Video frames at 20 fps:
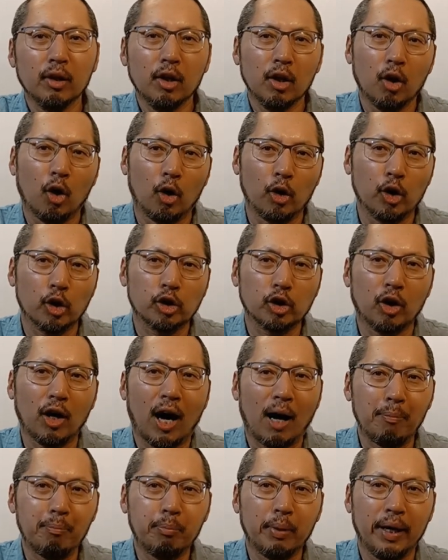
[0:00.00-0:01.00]
어려서
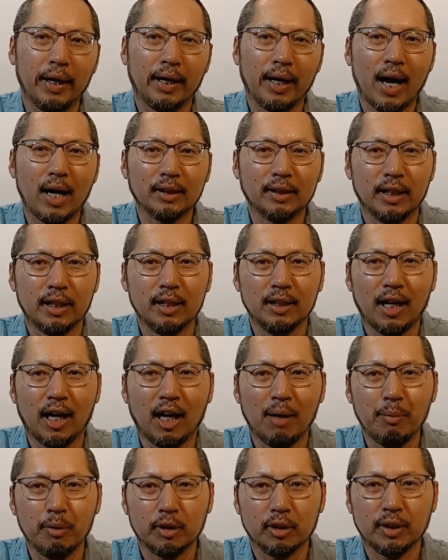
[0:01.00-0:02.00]
아빠에게 학대를
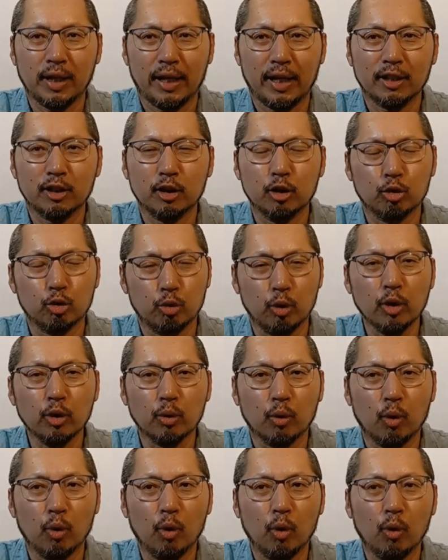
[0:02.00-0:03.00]
당하면서 자랐을 수도
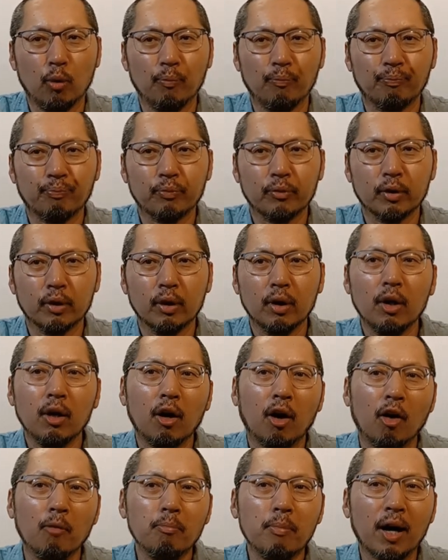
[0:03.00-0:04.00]
있고,
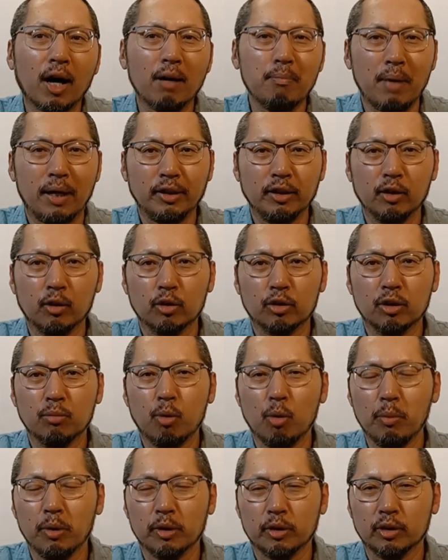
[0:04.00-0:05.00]
엄마가 맞는 것을
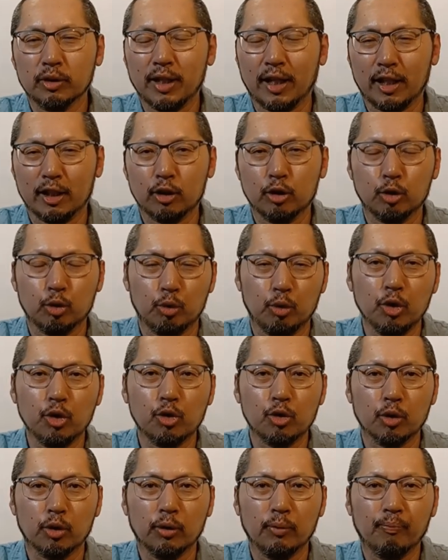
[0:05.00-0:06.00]
보면서 자랐을 수도
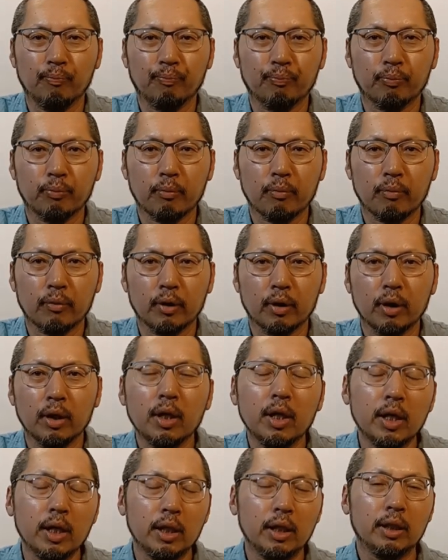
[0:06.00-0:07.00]
있죠.
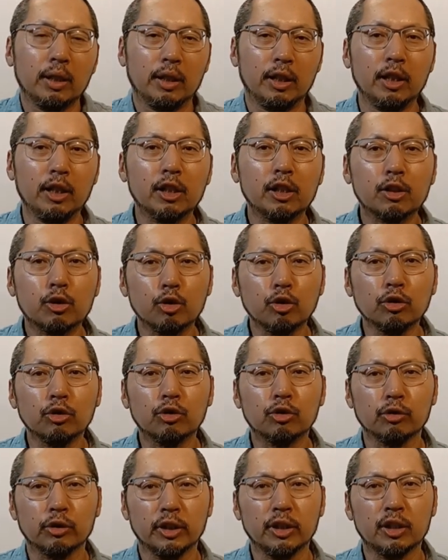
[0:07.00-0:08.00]
이
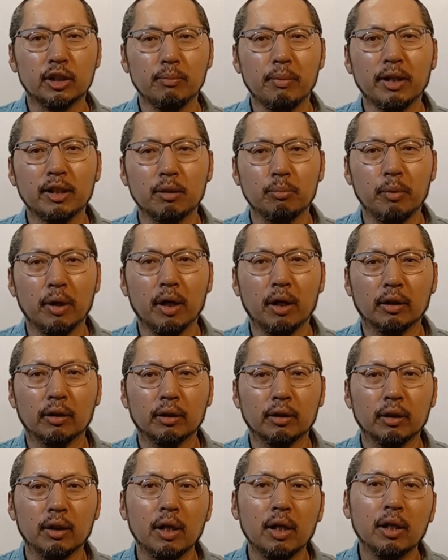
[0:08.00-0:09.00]
증증이 심해지면
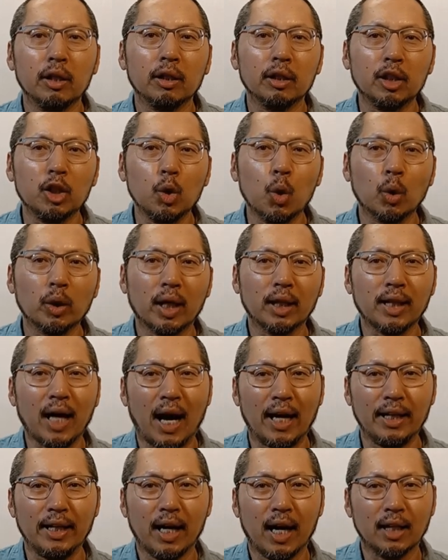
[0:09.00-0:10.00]
이혼한
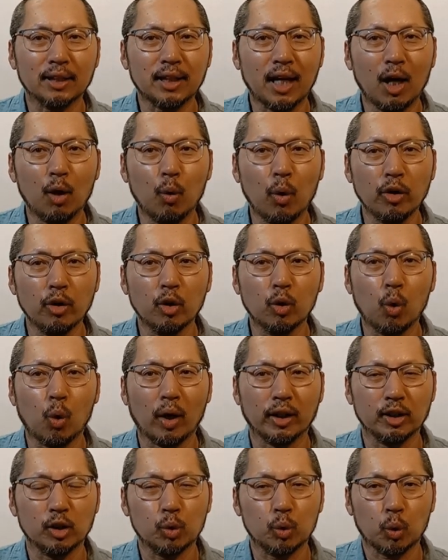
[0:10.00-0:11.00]
아내가 살고 있는
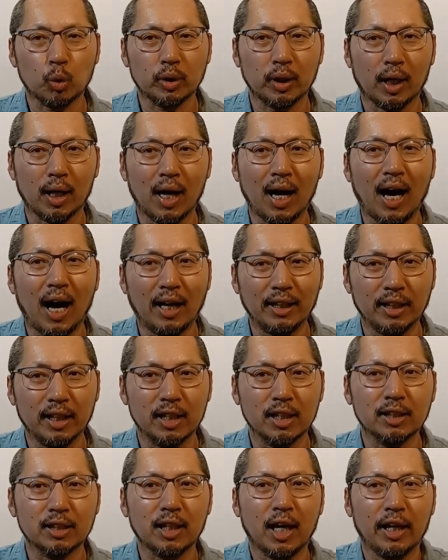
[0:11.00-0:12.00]
곳까지 쫓아가 아내를
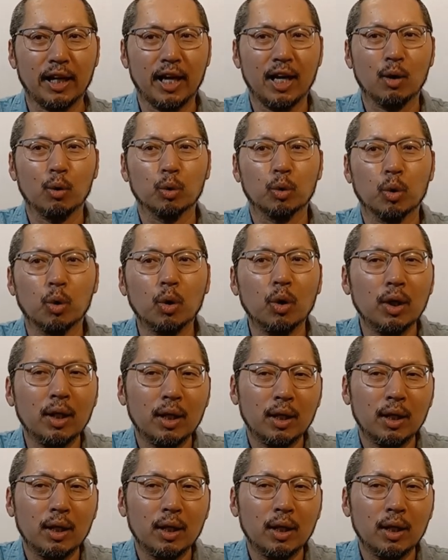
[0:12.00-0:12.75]
살해하고도